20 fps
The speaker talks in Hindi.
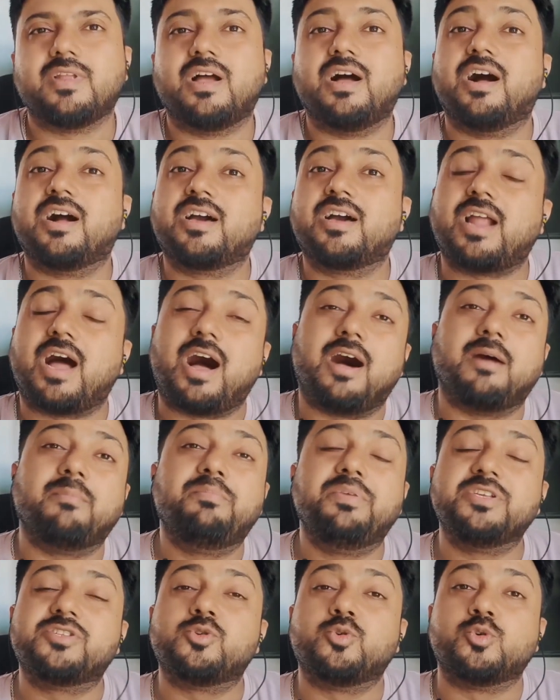अगर आप
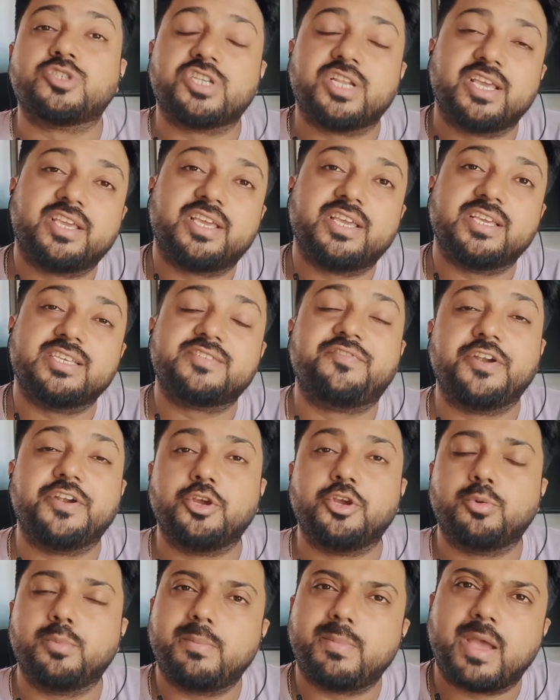भी सोच रहे हैं कि इस
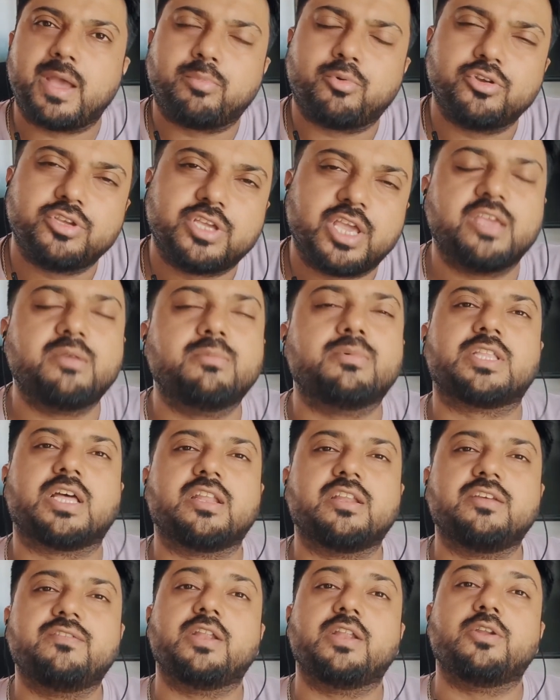वीडियो में मैं आपको यही
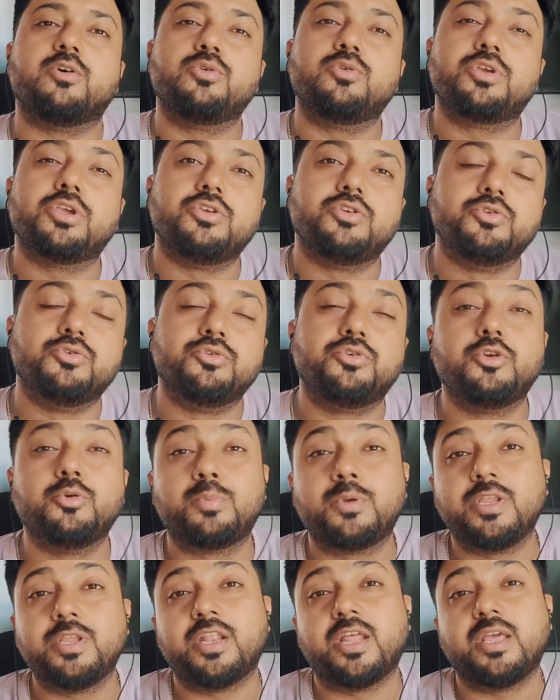बताने वाला हूँ कि यूट्यूब
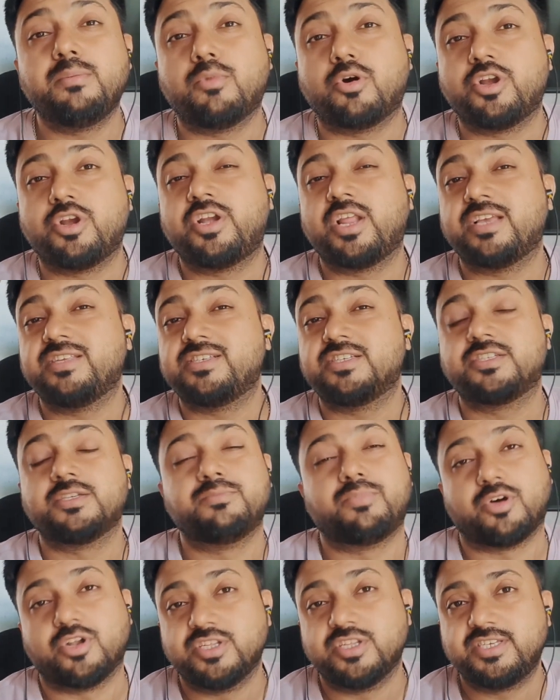की नई मोनेटाइजेशन
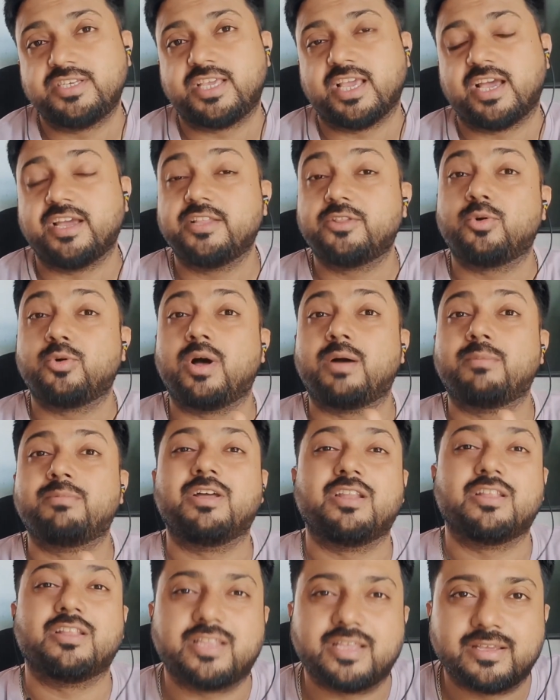पॉलिसी क्या है तो आप
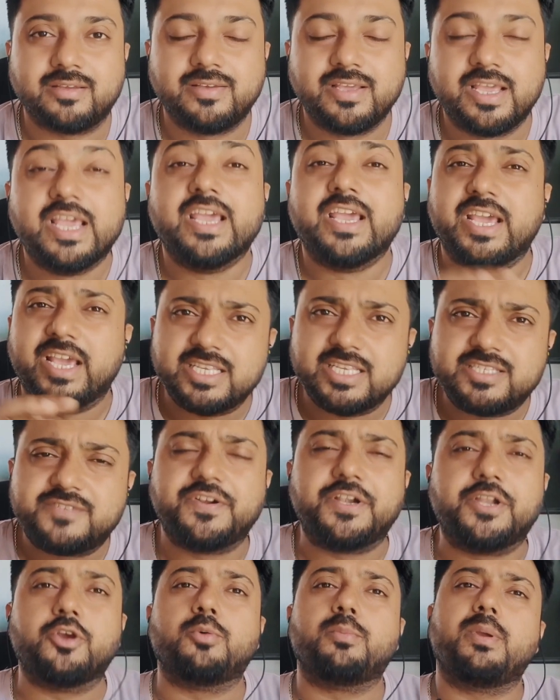गलत हैं इस
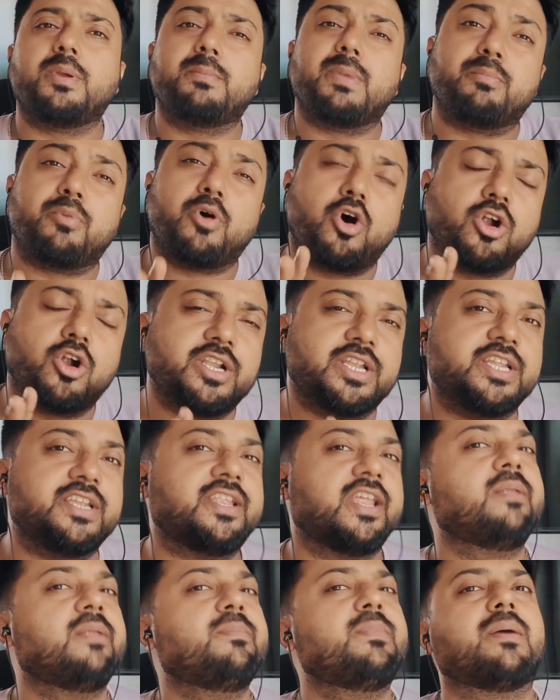वीडियो में मैं बहुत
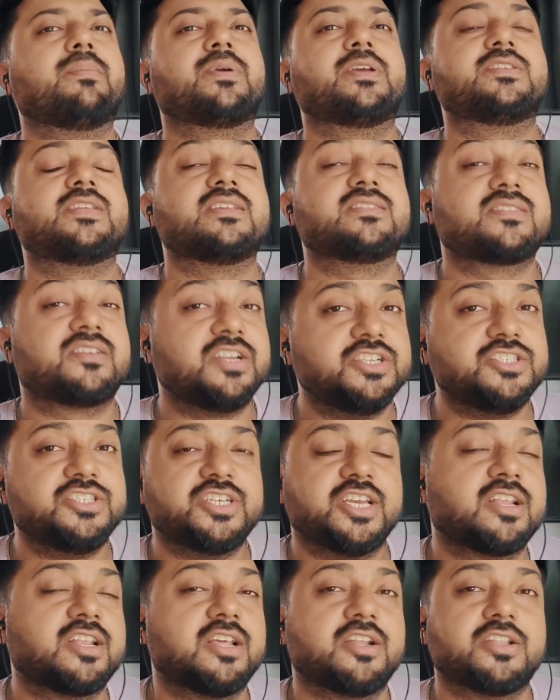डिटेल में आपके साथ स्क्रीन
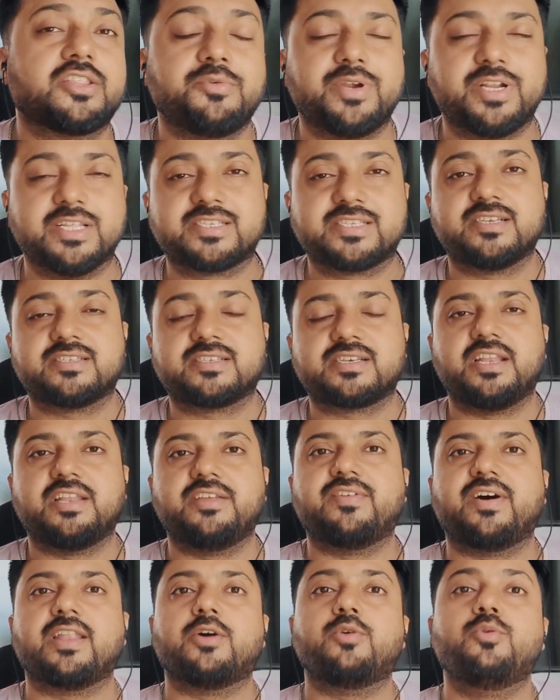शेयर करते हुए डिस्कस करने
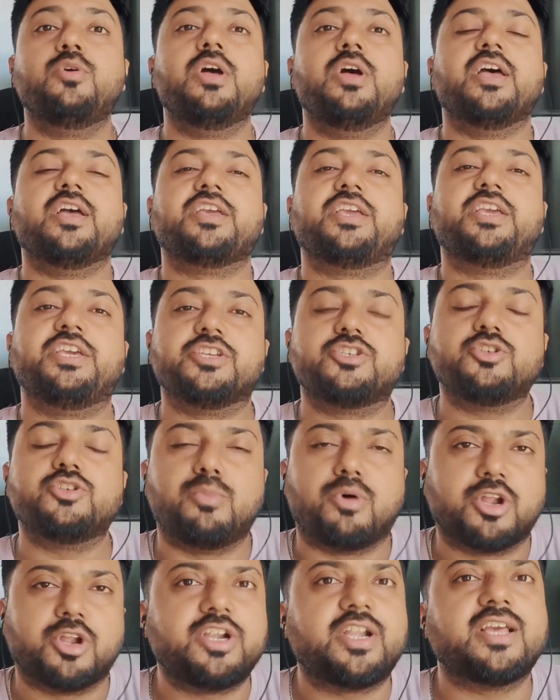वाला हूँ कि ये जो
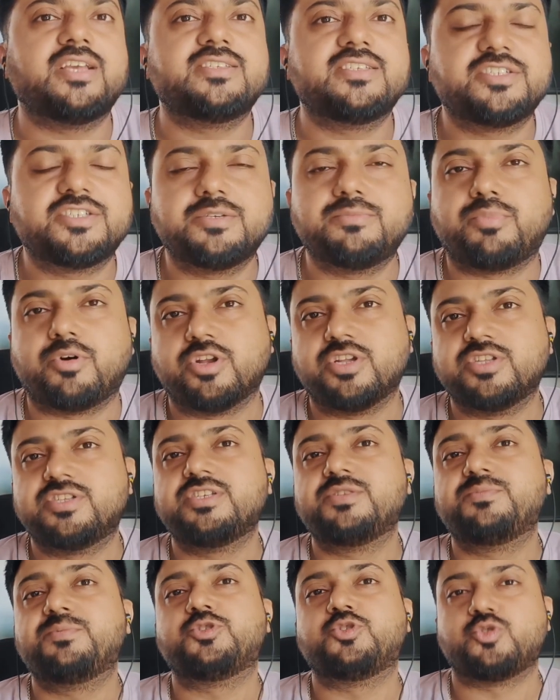मोनेटाइजेशन
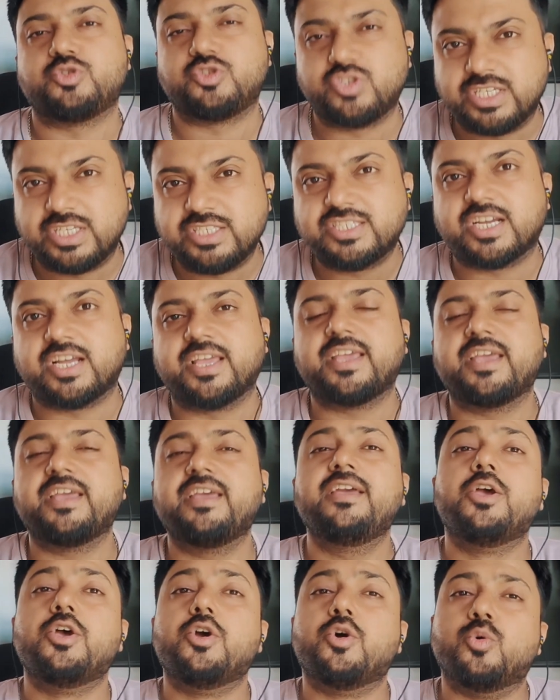पॉलिसीज़ में जो चेंज आए हैं
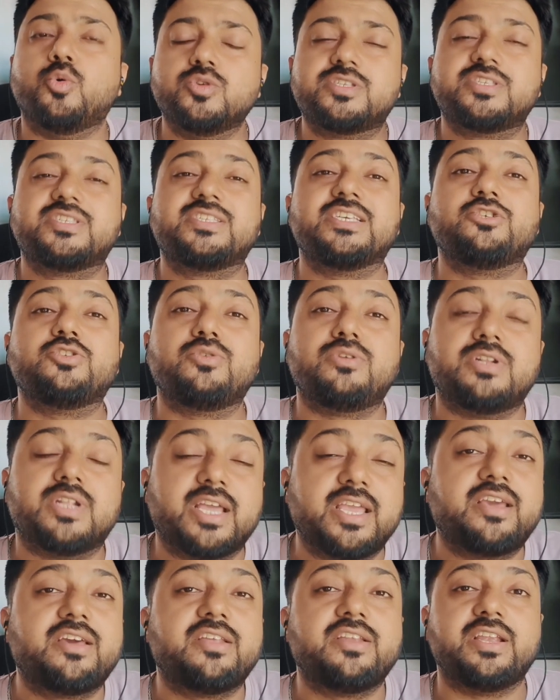उससे जो
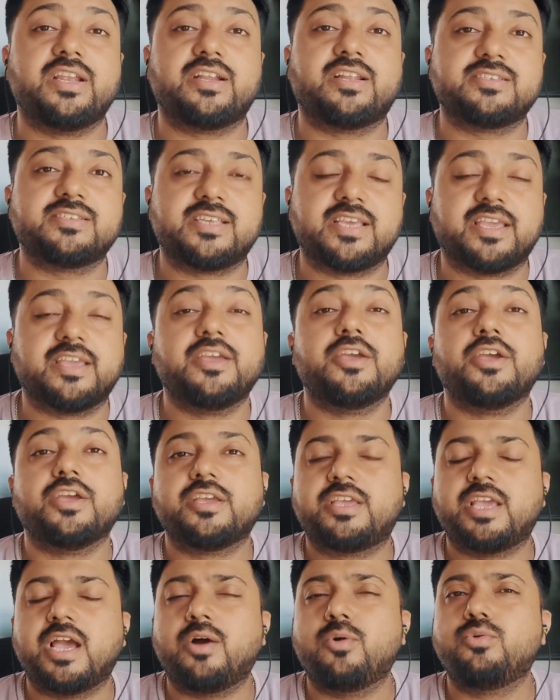नए क्रिएटर्स हैं
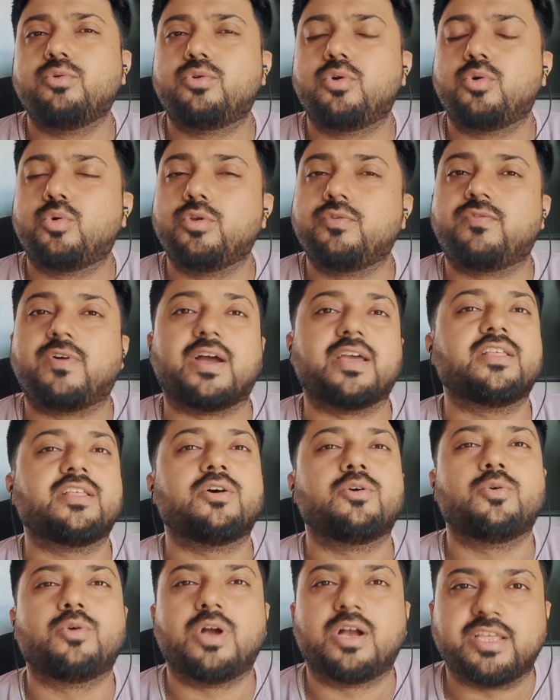क्या उनको कोई फ़ायदा
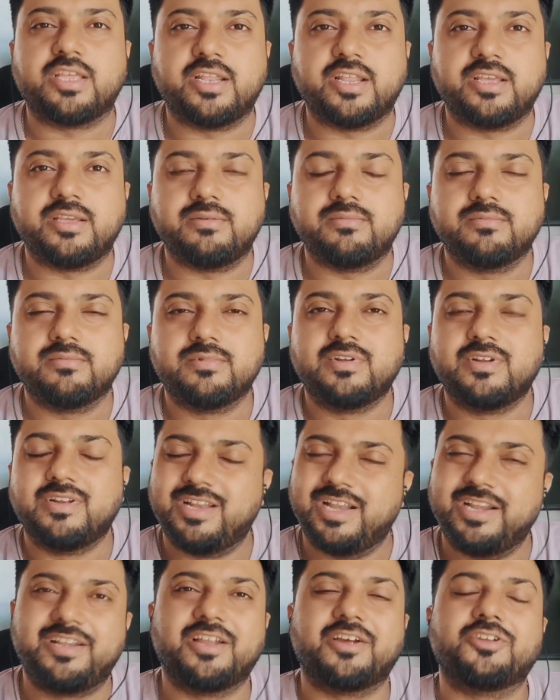होगा कि नहीं
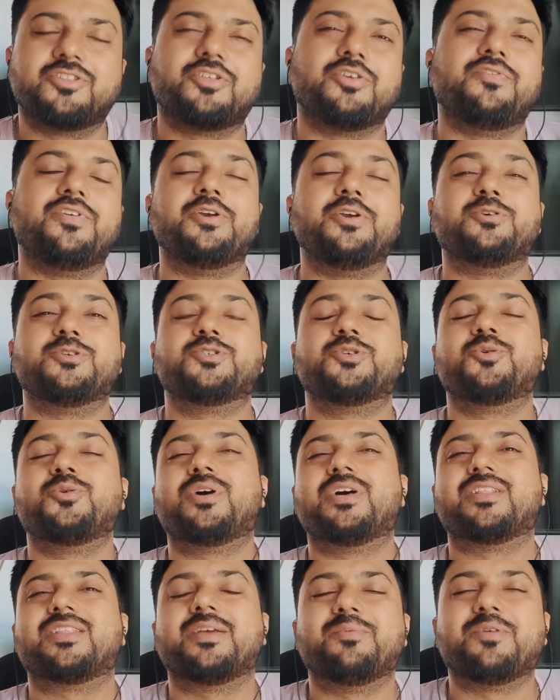लेट ना करते वीडियो को शुरू
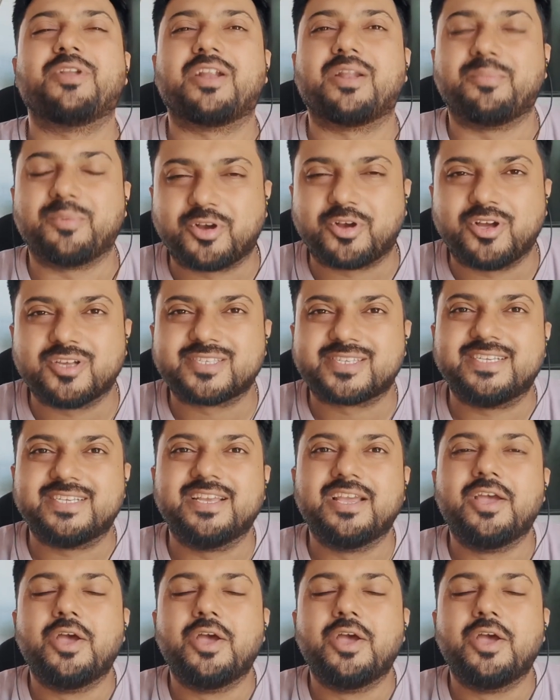करते हैं मेरा नाम है कॉस्टी